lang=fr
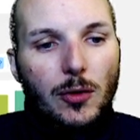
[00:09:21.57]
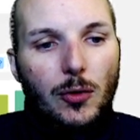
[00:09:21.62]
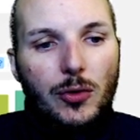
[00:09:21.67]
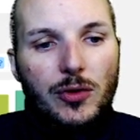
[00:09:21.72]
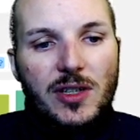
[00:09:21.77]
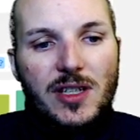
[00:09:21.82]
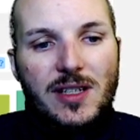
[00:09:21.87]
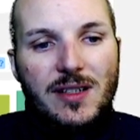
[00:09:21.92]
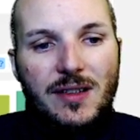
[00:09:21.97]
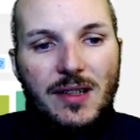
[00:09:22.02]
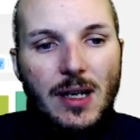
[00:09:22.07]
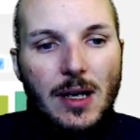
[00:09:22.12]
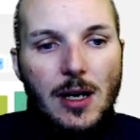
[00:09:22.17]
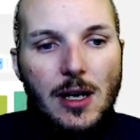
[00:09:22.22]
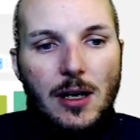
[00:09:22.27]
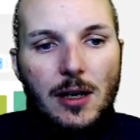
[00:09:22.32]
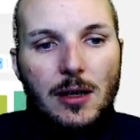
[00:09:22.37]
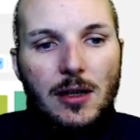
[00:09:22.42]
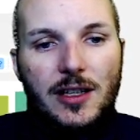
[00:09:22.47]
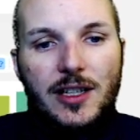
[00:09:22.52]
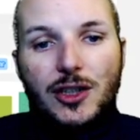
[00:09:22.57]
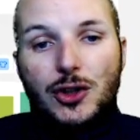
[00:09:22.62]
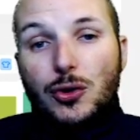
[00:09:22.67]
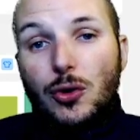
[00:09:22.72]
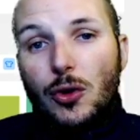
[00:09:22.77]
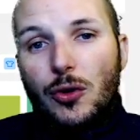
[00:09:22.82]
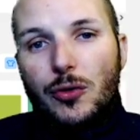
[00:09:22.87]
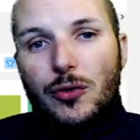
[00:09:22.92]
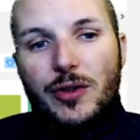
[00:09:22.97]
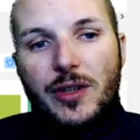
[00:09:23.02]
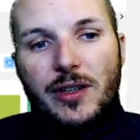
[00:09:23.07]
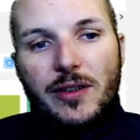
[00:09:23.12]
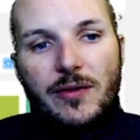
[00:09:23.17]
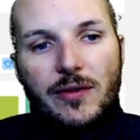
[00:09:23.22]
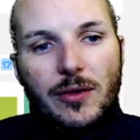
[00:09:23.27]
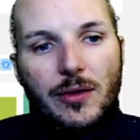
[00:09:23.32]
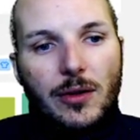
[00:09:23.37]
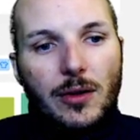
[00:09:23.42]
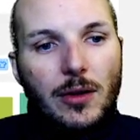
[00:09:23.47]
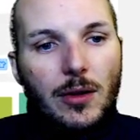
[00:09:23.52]
Rockets, les joueurs de
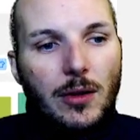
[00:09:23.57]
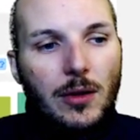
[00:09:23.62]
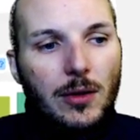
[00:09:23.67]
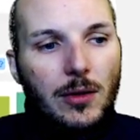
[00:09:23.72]
Denver,